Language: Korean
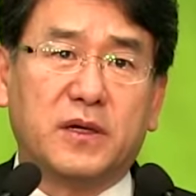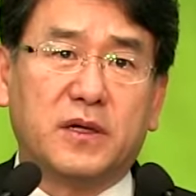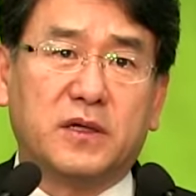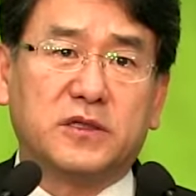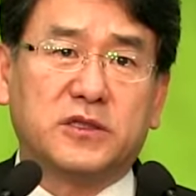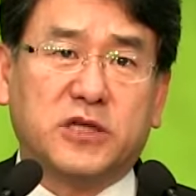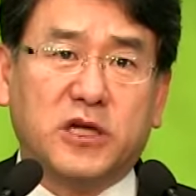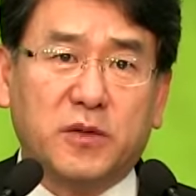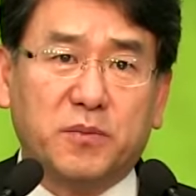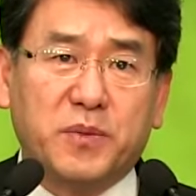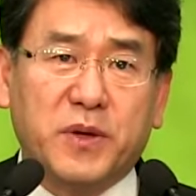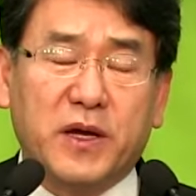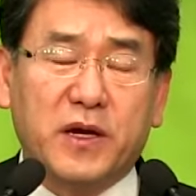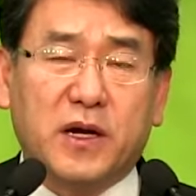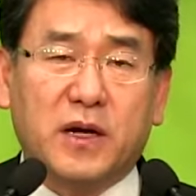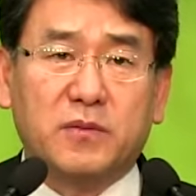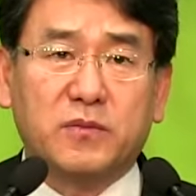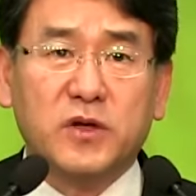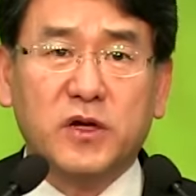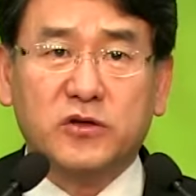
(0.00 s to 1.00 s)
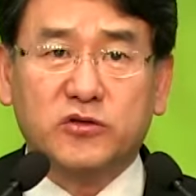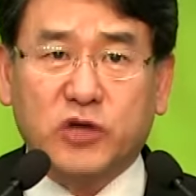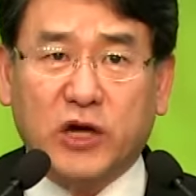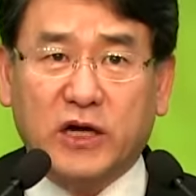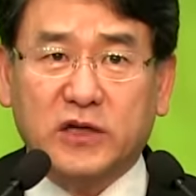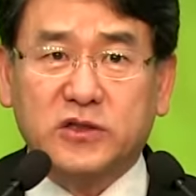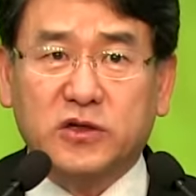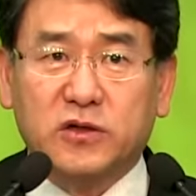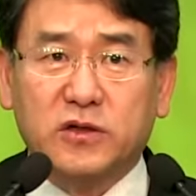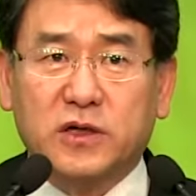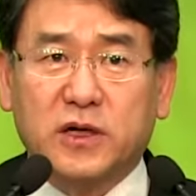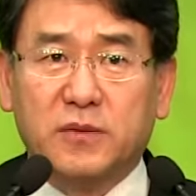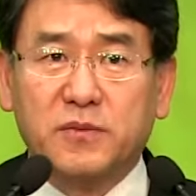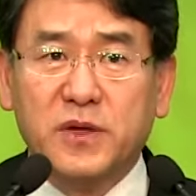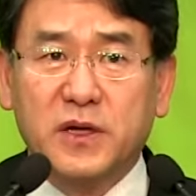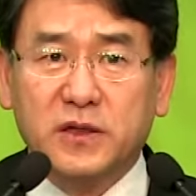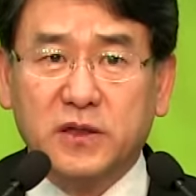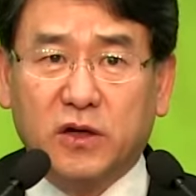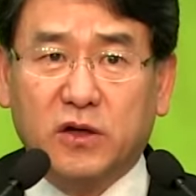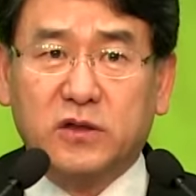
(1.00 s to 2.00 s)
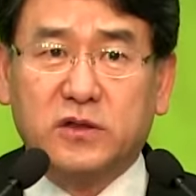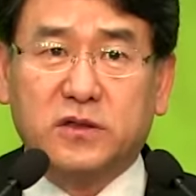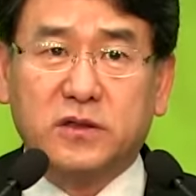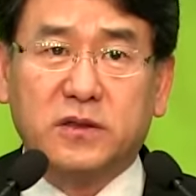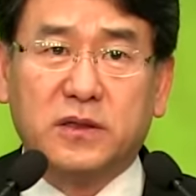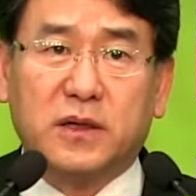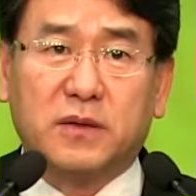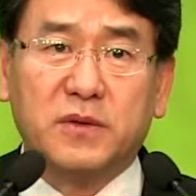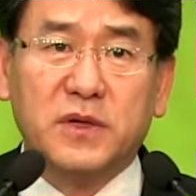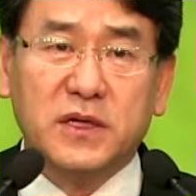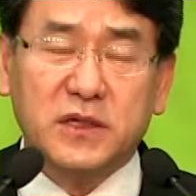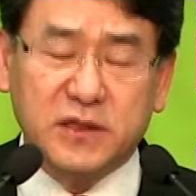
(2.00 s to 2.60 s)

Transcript: 실패감, 좌절감, 열등감